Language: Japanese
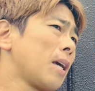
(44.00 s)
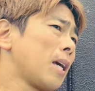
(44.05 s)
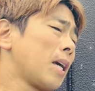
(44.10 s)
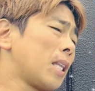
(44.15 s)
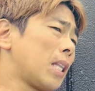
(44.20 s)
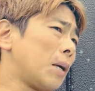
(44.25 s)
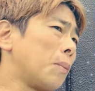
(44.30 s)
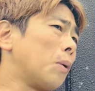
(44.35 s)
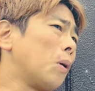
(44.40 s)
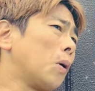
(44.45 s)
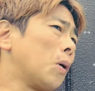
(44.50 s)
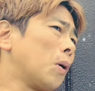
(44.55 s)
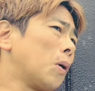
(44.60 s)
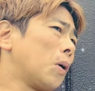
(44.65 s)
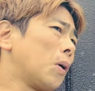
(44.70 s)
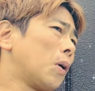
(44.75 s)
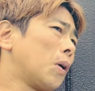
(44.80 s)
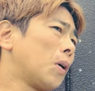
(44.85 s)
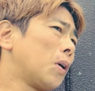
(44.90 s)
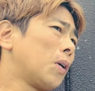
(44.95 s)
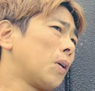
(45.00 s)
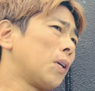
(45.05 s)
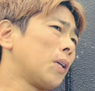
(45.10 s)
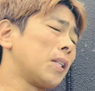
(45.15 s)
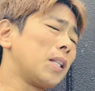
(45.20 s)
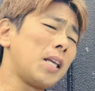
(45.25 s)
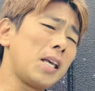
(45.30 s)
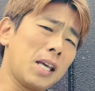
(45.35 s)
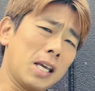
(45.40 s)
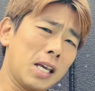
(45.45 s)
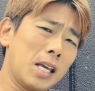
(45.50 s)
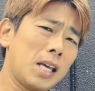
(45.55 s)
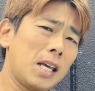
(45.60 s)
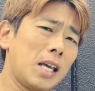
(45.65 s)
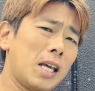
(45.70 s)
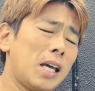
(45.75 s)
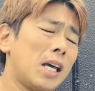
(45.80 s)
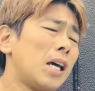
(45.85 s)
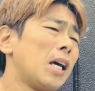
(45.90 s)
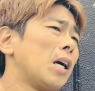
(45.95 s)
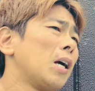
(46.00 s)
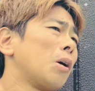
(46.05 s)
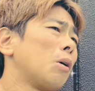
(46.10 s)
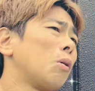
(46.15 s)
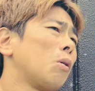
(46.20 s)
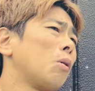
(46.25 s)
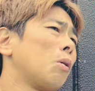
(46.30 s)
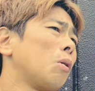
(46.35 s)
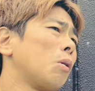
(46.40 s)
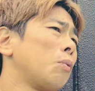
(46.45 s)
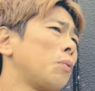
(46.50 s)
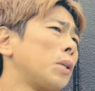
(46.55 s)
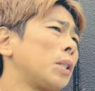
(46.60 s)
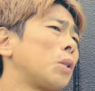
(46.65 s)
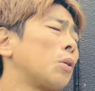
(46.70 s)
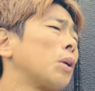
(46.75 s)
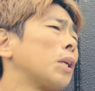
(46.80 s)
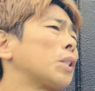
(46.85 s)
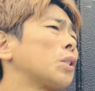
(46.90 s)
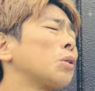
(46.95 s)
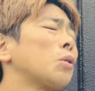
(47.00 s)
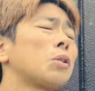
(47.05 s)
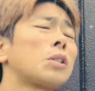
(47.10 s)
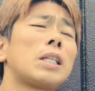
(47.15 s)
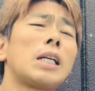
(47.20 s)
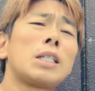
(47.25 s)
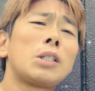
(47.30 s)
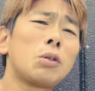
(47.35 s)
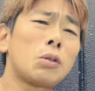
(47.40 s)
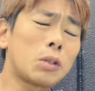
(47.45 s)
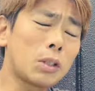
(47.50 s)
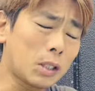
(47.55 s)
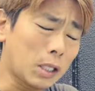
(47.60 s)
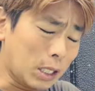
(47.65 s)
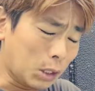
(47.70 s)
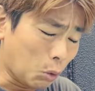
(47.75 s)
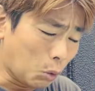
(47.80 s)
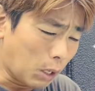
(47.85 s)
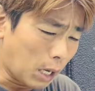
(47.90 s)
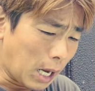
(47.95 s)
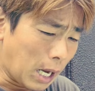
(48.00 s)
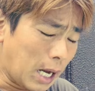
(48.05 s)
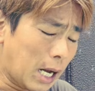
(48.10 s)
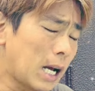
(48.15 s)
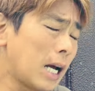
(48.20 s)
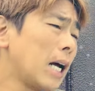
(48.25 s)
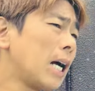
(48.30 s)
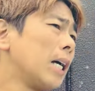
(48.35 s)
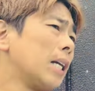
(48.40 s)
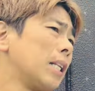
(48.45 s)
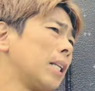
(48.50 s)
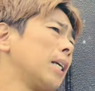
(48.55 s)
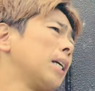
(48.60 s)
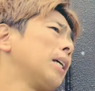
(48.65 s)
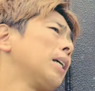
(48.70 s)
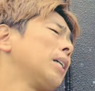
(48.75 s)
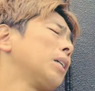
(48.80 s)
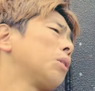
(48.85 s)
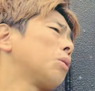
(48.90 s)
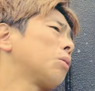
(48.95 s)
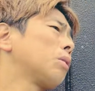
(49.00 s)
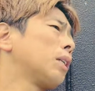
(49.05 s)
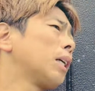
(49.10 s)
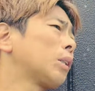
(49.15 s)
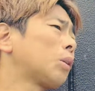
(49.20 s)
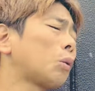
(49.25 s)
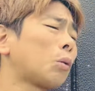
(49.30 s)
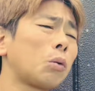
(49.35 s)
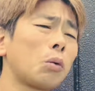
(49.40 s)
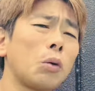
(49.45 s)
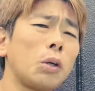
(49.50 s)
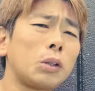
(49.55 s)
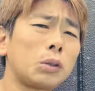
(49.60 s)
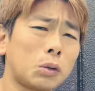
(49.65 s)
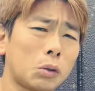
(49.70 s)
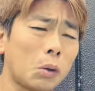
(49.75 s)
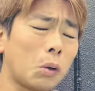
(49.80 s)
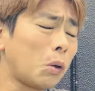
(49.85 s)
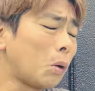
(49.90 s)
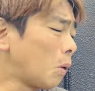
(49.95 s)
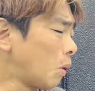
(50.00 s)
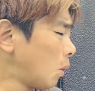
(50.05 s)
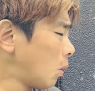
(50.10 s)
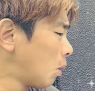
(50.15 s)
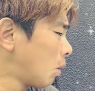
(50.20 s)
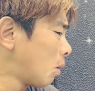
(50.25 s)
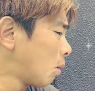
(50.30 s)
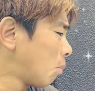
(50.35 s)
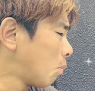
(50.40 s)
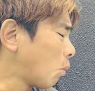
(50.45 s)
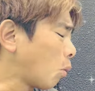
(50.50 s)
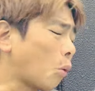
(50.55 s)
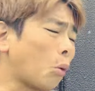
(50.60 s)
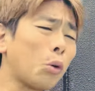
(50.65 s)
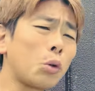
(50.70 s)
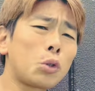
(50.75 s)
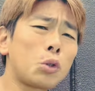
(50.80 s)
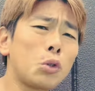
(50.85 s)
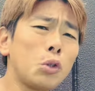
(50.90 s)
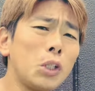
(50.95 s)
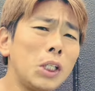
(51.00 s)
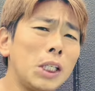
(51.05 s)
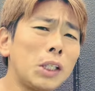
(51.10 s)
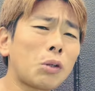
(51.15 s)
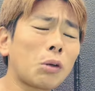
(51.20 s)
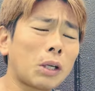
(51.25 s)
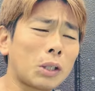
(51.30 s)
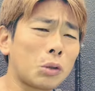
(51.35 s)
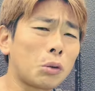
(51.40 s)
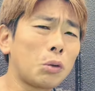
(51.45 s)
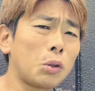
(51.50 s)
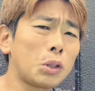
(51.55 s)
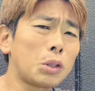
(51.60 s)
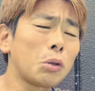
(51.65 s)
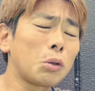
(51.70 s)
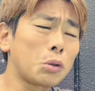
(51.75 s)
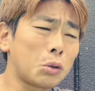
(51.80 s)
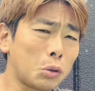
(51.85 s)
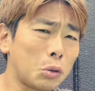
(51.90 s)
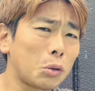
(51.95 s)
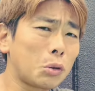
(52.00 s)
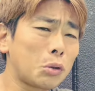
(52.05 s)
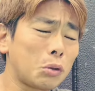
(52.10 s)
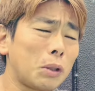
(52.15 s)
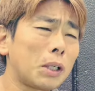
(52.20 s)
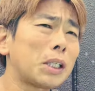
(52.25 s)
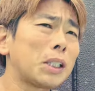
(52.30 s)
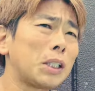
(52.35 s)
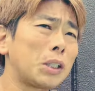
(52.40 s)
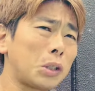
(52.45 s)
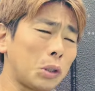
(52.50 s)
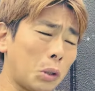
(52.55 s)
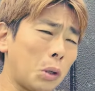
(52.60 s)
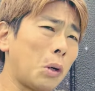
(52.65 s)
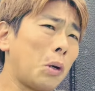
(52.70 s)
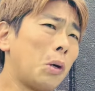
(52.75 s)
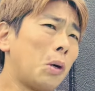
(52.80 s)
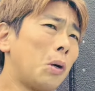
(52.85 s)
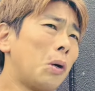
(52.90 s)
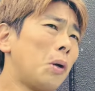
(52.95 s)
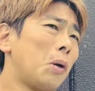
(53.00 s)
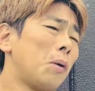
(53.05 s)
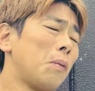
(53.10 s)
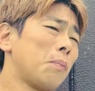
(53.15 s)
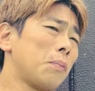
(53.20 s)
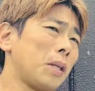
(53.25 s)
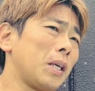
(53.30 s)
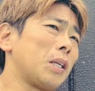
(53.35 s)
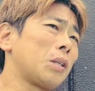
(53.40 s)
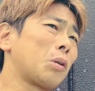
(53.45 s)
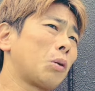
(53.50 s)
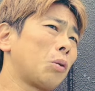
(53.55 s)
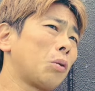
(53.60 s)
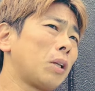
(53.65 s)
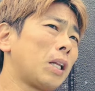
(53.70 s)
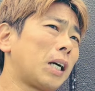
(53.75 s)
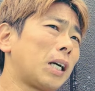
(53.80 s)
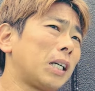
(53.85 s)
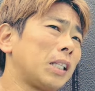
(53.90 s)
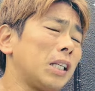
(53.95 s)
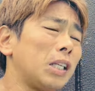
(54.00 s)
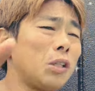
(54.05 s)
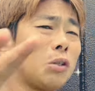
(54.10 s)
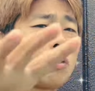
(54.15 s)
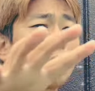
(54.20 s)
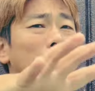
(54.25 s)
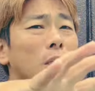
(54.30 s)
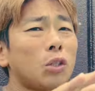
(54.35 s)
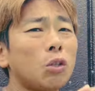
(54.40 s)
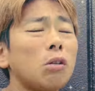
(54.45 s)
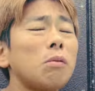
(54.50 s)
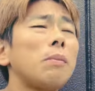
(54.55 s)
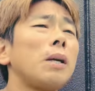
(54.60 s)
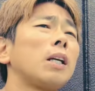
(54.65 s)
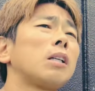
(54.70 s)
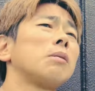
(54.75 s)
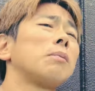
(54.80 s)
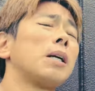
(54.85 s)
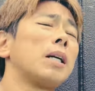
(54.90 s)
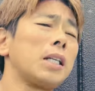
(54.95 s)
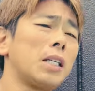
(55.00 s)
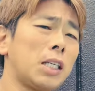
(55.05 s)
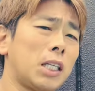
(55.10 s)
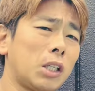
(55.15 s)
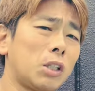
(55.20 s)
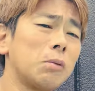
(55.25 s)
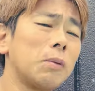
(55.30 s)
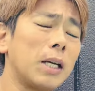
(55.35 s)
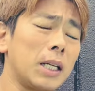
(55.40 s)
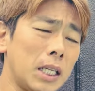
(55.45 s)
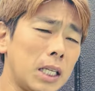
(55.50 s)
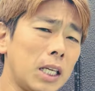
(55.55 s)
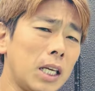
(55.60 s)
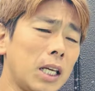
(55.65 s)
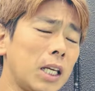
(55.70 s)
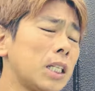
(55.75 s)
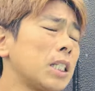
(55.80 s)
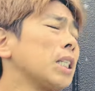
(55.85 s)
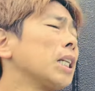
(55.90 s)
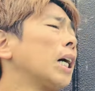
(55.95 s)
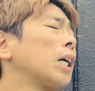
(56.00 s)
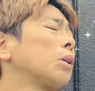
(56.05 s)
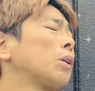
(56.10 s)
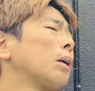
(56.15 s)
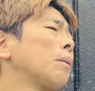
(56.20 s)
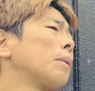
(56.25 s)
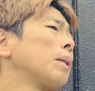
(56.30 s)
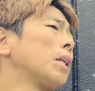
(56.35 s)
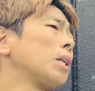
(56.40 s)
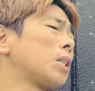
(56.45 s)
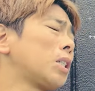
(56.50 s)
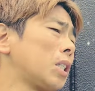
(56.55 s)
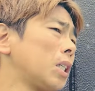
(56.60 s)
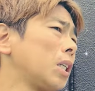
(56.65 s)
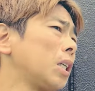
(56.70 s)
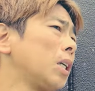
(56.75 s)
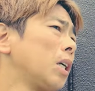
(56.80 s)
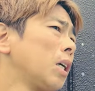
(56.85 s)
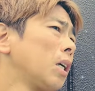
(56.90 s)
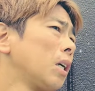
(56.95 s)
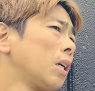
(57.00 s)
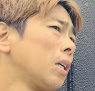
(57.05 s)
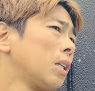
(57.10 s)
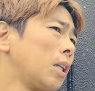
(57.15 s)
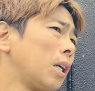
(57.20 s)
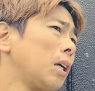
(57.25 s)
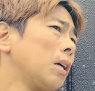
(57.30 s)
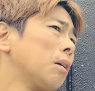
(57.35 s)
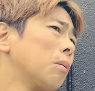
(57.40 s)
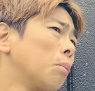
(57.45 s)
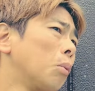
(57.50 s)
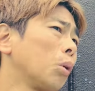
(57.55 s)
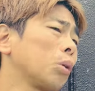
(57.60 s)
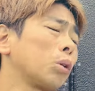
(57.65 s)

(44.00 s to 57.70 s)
でもねフィットネスのスタジオだとかねいろんなところ行くともう50人とかそういう人を収容するわけですよ。ね、その中でいろんな人に目配り気配り、えしないとダメですし、ね、もっ